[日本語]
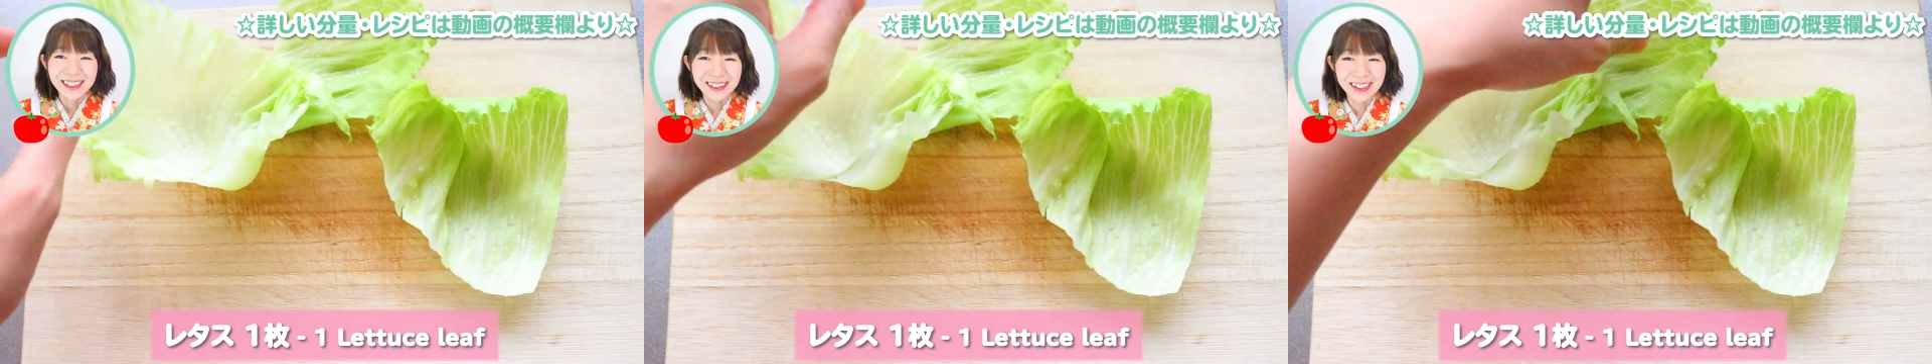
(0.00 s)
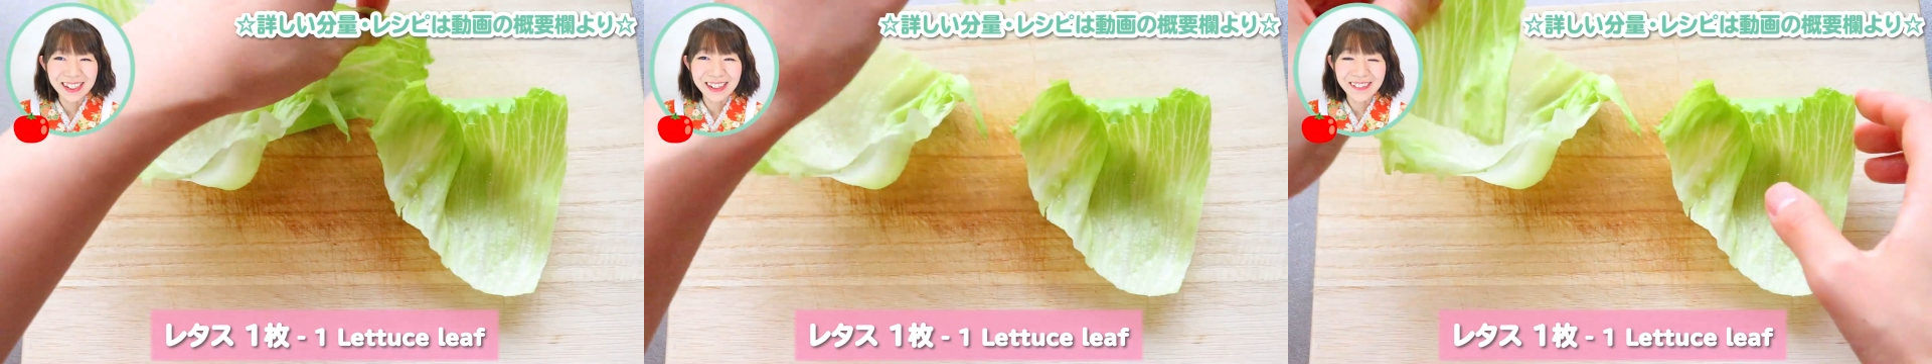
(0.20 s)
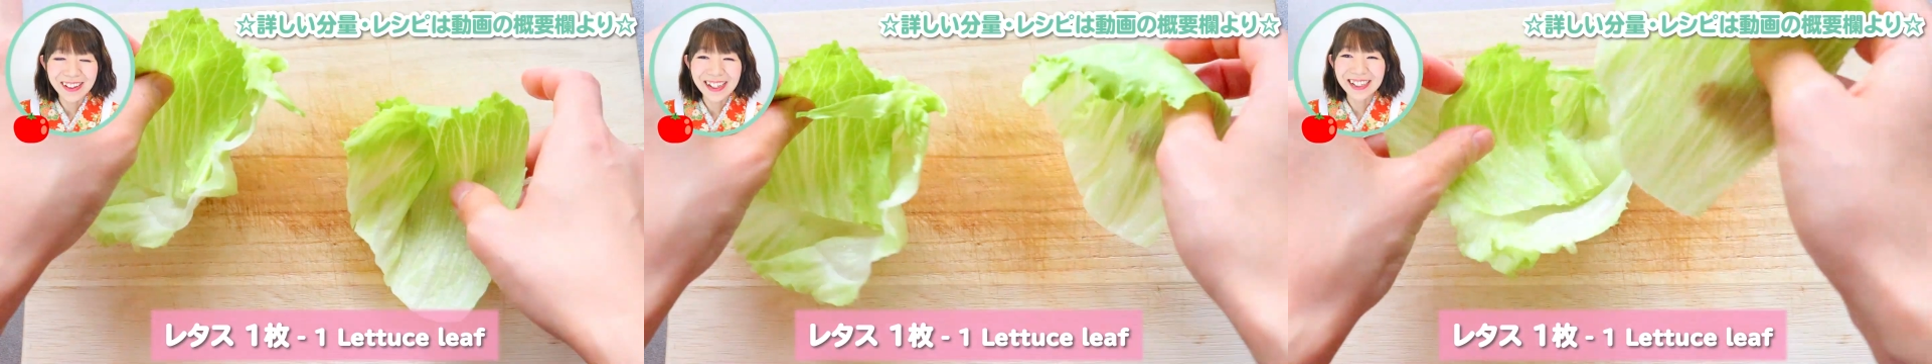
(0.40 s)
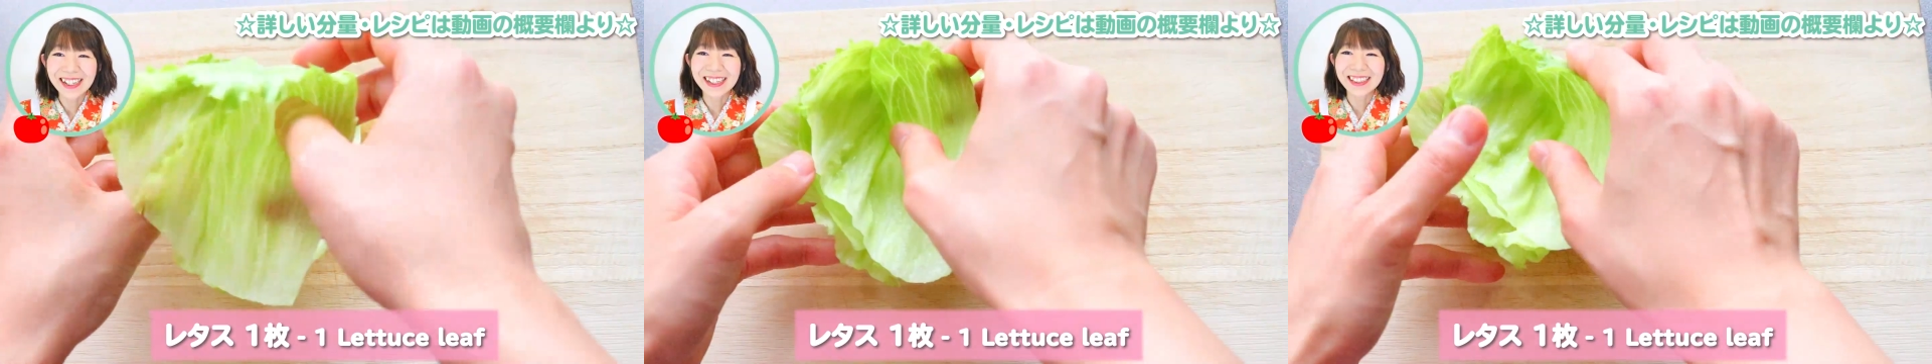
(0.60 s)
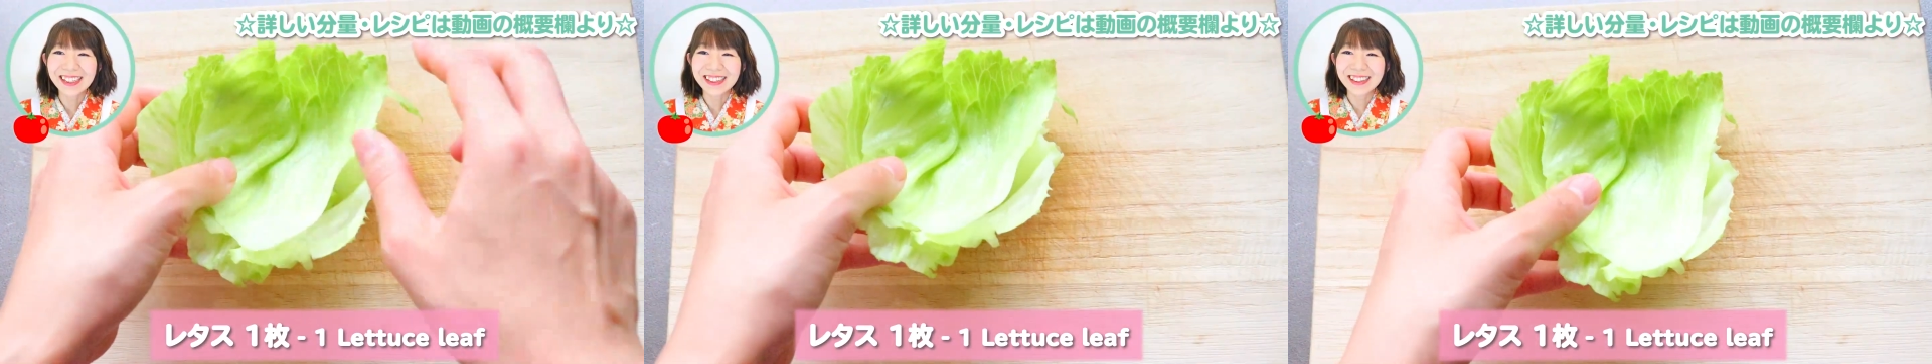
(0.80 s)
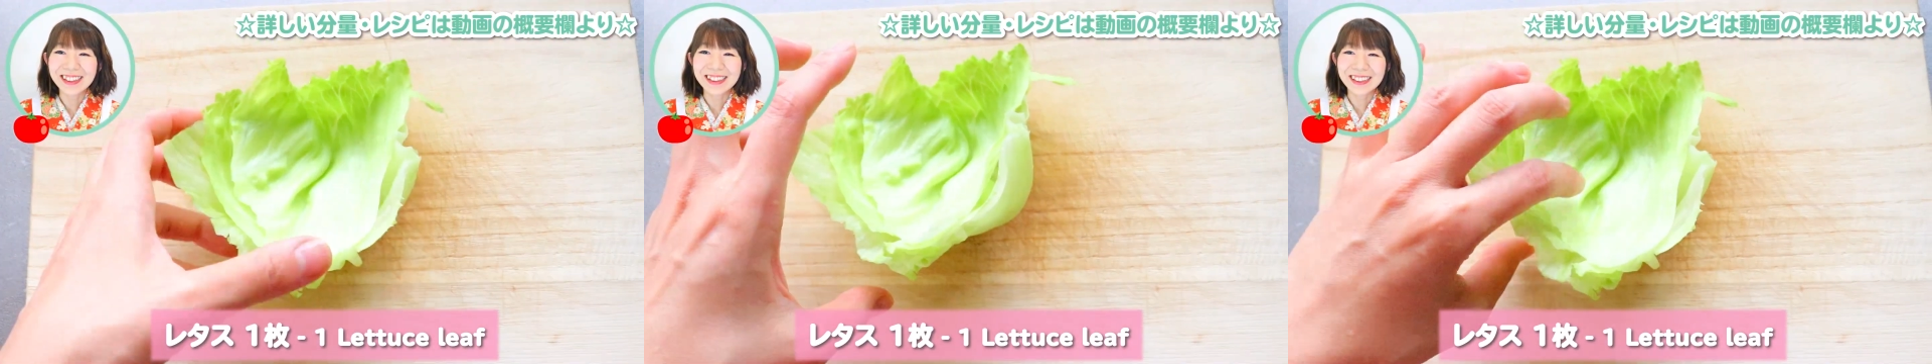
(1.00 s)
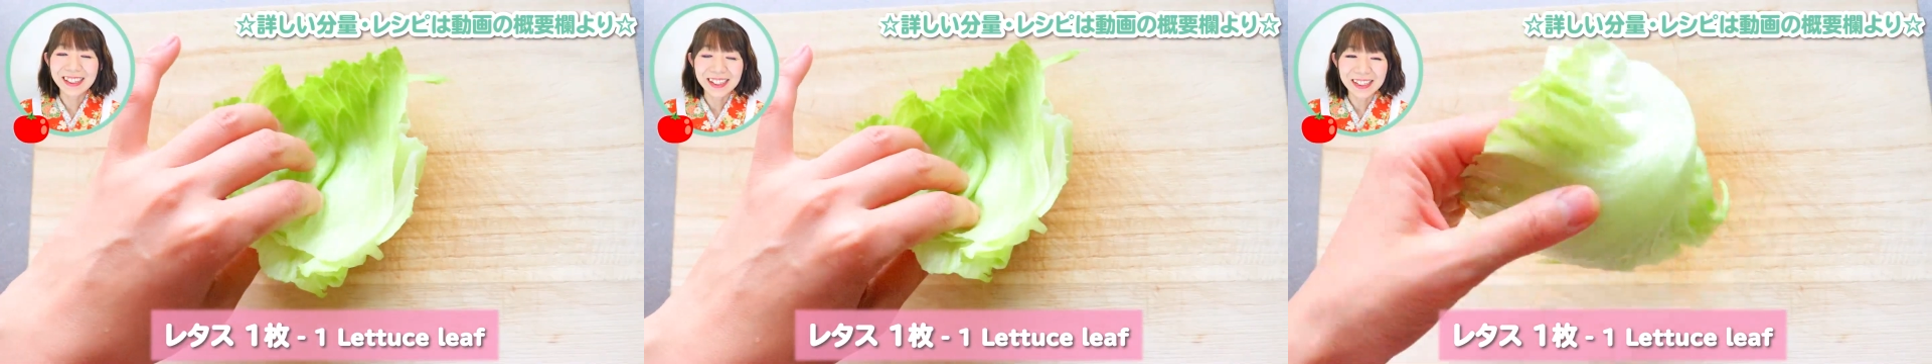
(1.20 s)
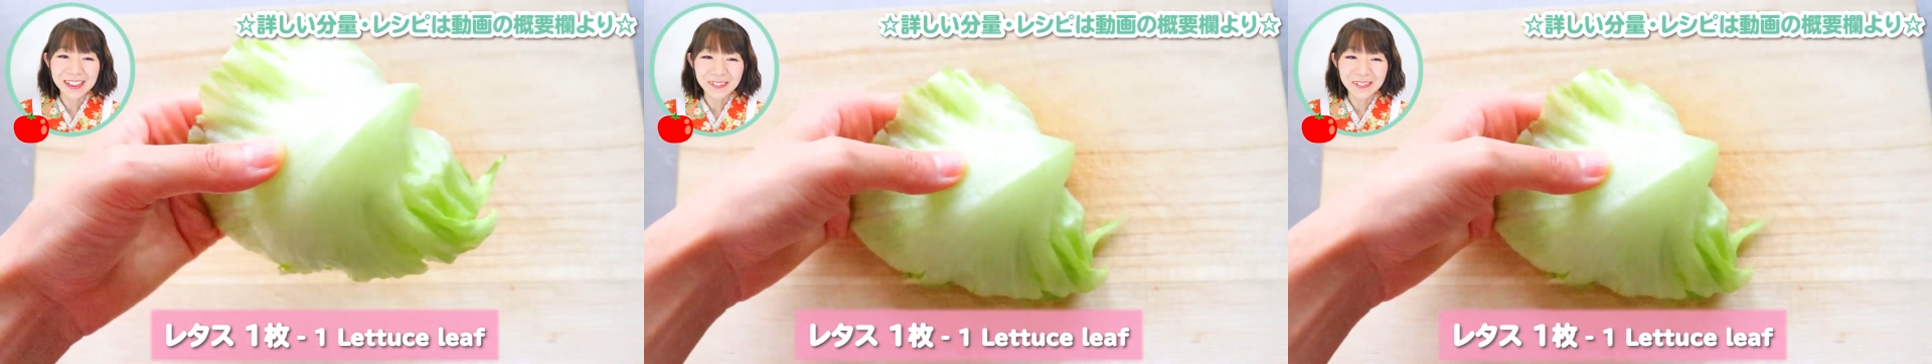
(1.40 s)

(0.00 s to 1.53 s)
それでは解説してい